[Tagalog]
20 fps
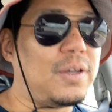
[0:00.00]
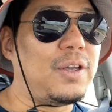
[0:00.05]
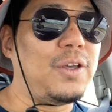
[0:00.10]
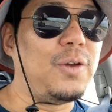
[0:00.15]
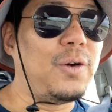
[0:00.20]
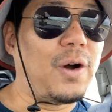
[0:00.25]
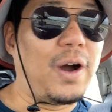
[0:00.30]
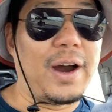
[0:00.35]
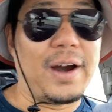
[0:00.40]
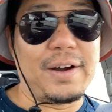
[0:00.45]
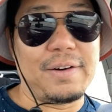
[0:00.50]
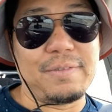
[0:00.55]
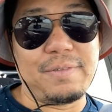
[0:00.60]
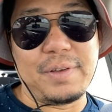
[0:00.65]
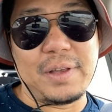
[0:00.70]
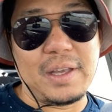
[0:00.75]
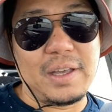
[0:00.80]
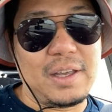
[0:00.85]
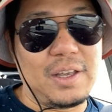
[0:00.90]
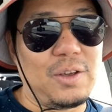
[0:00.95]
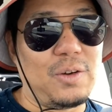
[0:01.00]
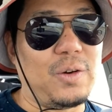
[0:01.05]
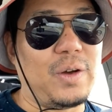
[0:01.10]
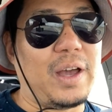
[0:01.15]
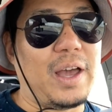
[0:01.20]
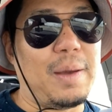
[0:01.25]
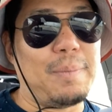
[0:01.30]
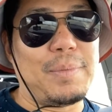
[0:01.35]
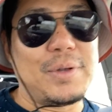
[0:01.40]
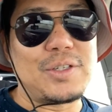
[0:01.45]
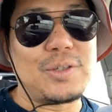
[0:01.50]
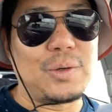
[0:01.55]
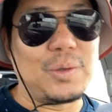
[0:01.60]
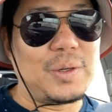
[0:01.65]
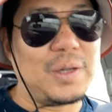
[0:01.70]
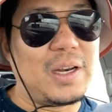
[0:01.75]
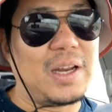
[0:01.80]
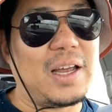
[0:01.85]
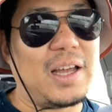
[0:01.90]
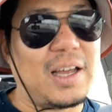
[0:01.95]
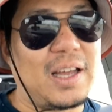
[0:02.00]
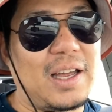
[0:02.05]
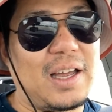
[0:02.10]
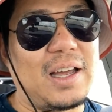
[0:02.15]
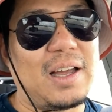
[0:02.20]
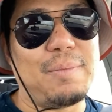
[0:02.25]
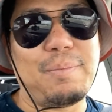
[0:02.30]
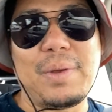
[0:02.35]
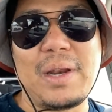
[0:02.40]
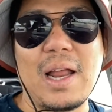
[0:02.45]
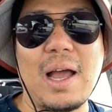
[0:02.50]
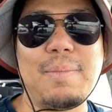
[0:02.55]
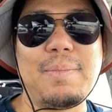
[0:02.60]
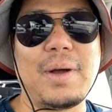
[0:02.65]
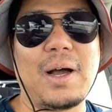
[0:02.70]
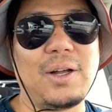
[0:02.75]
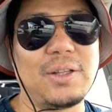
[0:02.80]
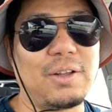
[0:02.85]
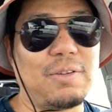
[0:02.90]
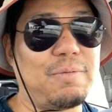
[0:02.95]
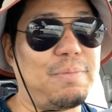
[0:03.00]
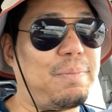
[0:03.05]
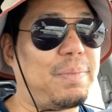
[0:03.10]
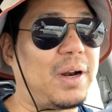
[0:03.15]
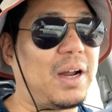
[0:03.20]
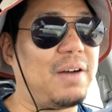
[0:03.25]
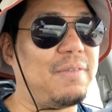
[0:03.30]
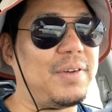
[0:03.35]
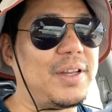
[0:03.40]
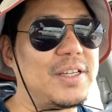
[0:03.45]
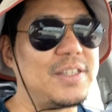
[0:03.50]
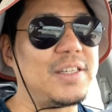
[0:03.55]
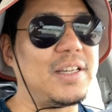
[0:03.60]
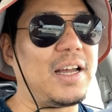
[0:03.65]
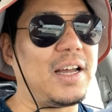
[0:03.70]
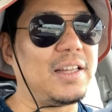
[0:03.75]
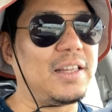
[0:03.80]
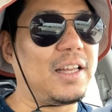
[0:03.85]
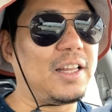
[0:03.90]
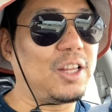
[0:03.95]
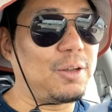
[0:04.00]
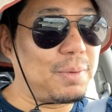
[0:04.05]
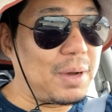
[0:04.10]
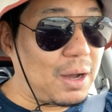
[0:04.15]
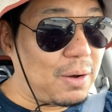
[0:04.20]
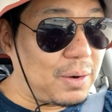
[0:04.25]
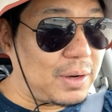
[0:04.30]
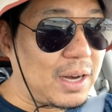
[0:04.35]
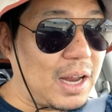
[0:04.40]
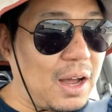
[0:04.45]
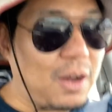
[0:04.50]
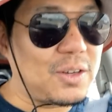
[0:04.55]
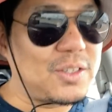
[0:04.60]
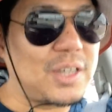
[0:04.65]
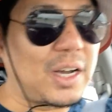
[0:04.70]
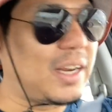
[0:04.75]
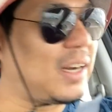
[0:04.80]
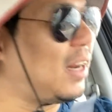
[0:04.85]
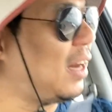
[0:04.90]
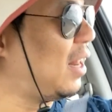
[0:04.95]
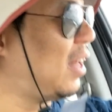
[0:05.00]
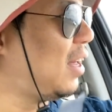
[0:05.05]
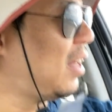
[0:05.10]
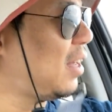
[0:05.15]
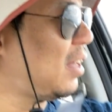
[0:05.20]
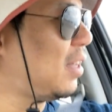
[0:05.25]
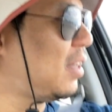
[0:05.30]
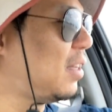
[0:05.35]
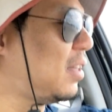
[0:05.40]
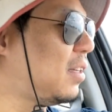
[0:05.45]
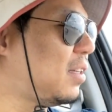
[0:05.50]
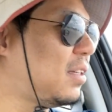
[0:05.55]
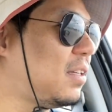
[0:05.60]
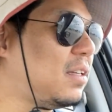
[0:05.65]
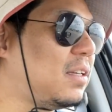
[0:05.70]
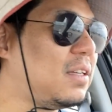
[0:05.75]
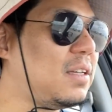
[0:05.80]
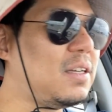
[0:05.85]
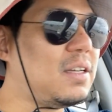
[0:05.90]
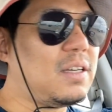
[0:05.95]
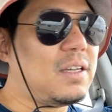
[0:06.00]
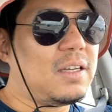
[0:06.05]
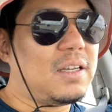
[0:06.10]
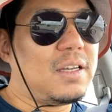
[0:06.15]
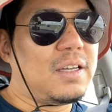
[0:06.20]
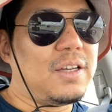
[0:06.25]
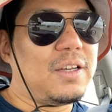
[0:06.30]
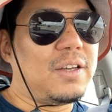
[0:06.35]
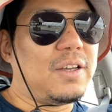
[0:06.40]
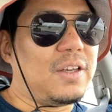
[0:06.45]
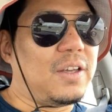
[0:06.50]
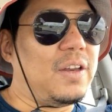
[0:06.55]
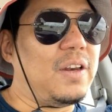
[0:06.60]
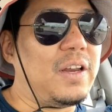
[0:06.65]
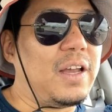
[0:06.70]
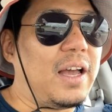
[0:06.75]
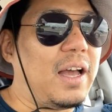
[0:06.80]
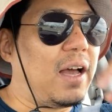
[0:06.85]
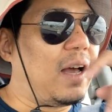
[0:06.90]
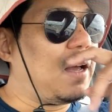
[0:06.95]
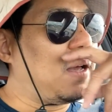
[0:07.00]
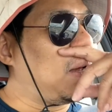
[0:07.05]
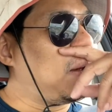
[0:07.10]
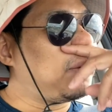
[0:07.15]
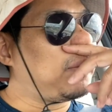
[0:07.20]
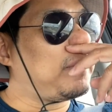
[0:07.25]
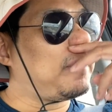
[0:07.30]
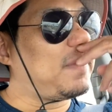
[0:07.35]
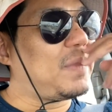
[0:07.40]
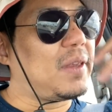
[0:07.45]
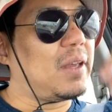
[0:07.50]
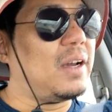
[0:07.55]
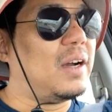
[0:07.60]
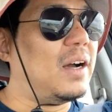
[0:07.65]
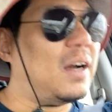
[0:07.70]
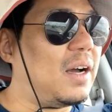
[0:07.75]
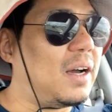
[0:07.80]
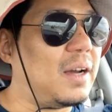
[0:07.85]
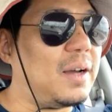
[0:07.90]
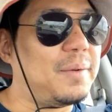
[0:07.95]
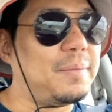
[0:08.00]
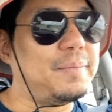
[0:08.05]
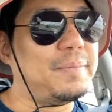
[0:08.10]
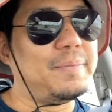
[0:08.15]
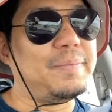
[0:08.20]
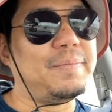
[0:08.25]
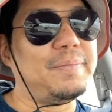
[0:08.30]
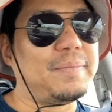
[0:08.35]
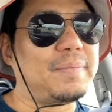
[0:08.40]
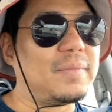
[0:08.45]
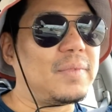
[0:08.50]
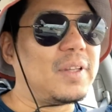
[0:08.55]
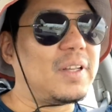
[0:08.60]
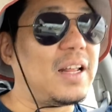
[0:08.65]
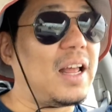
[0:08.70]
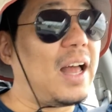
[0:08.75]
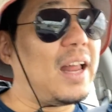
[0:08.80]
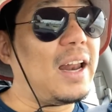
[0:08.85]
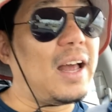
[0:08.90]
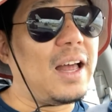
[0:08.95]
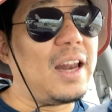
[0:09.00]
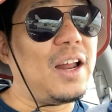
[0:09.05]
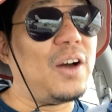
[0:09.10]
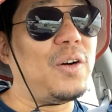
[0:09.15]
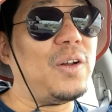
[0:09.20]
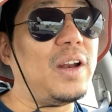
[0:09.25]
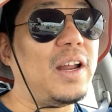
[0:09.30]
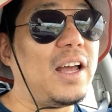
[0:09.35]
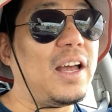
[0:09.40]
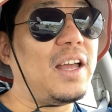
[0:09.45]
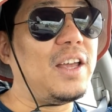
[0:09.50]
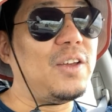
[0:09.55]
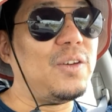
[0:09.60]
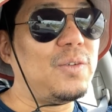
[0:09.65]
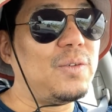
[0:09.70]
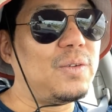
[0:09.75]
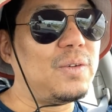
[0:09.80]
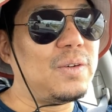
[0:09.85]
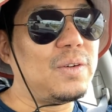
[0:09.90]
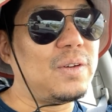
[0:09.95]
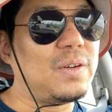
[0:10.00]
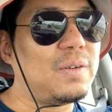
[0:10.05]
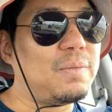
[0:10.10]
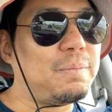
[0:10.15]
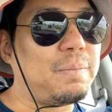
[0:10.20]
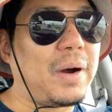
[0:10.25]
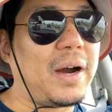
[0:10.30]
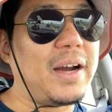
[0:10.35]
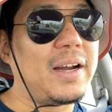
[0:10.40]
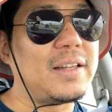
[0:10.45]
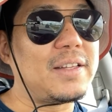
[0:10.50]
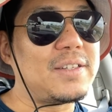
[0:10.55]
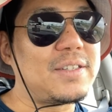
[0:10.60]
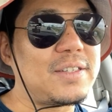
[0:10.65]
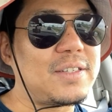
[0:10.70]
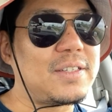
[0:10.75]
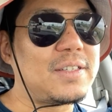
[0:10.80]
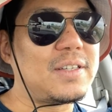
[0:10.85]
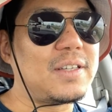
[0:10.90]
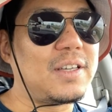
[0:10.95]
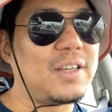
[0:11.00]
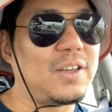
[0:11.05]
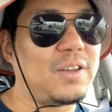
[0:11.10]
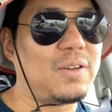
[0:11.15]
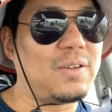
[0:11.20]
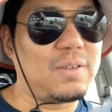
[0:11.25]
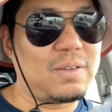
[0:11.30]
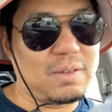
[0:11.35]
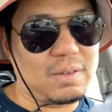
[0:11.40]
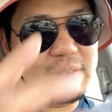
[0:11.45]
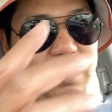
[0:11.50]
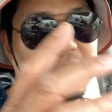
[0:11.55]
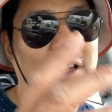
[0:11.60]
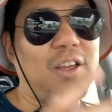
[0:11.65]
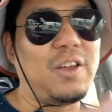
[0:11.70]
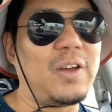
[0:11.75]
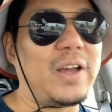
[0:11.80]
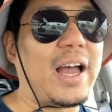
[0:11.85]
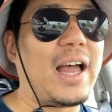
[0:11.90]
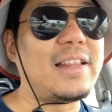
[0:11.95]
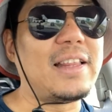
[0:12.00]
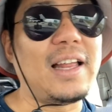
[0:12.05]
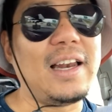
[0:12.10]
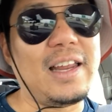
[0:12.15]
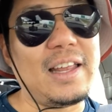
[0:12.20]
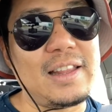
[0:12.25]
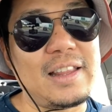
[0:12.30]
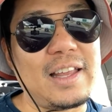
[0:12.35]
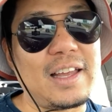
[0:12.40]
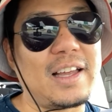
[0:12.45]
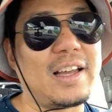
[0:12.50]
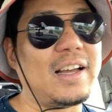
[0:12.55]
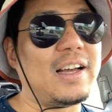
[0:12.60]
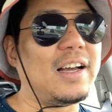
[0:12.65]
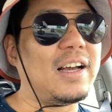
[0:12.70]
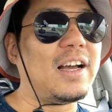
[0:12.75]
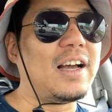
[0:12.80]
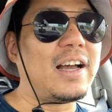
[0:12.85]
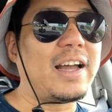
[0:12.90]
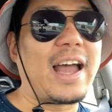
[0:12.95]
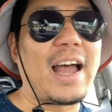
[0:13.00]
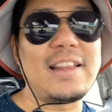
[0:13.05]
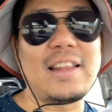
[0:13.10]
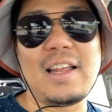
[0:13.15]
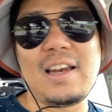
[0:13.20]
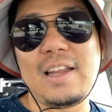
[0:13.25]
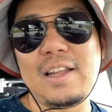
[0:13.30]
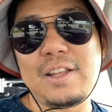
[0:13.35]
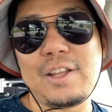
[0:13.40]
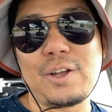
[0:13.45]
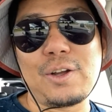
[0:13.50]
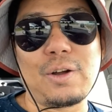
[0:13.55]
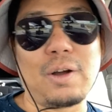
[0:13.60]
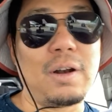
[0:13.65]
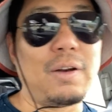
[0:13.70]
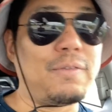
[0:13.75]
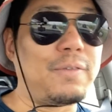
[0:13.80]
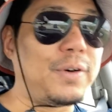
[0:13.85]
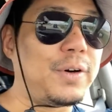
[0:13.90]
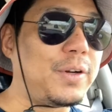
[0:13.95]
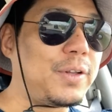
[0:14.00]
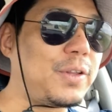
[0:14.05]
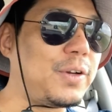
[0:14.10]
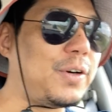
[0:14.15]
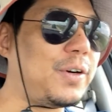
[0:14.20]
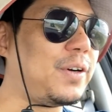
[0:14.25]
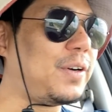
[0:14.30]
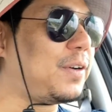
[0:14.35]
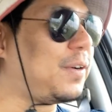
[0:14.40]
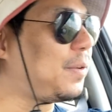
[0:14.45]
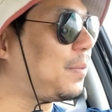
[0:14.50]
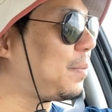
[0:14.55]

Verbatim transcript: yung RV, yung episode na pinapa out of province natin. Tumawag na ako sa kanila. Eh. Yun nga. Um, naalala ko na yung parts yung catalytic uh, catalytic converter.